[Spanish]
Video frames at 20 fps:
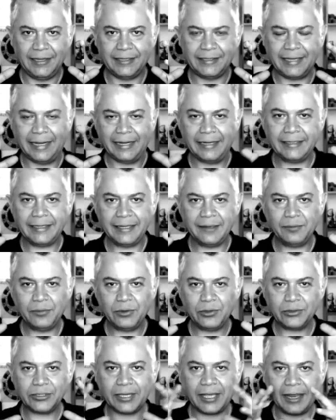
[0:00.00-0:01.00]

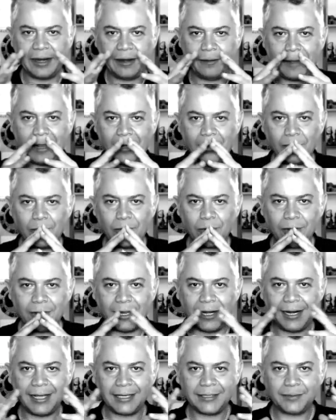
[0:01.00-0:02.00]
Sentimos que el valor
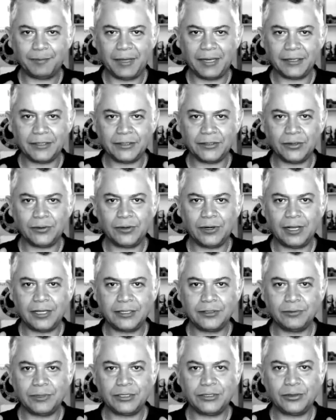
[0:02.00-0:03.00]
de las
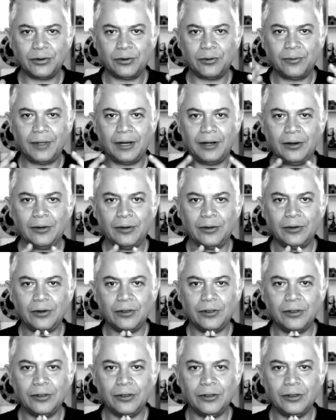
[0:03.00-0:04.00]
personas, nuestro
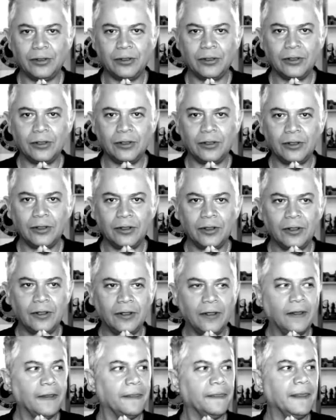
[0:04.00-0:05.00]
valor,
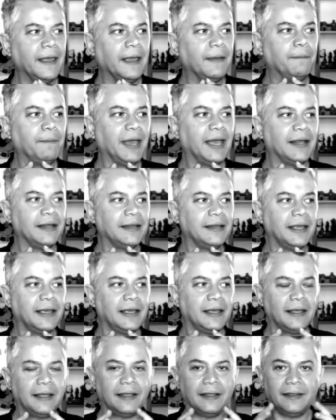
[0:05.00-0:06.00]

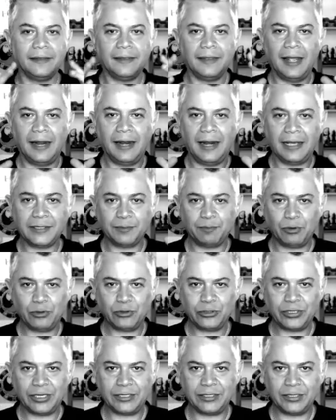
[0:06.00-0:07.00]
depende de las
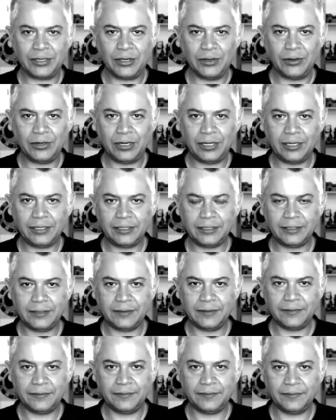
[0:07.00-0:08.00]
posesiones,
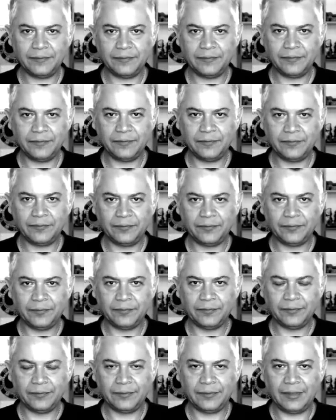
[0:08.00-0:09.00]

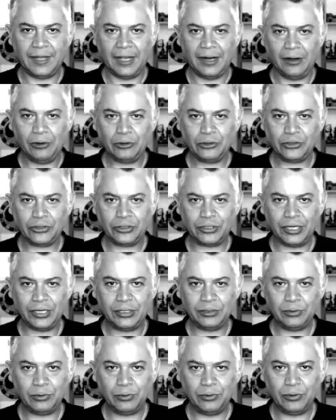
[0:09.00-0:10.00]
de los
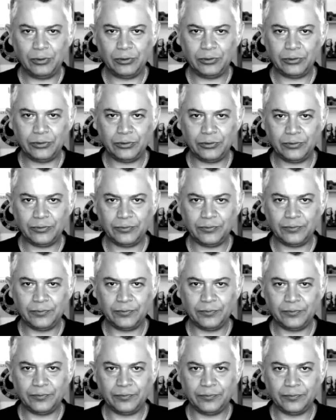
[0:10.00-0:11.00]
títulos,
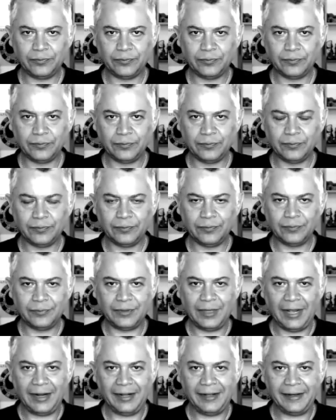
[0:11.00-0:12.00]

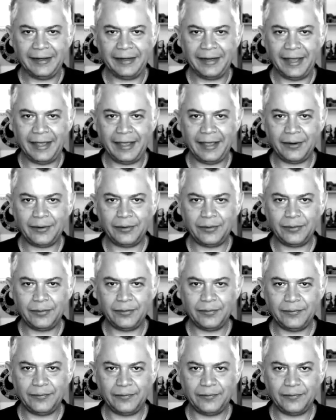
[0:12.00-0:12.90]
del dinero,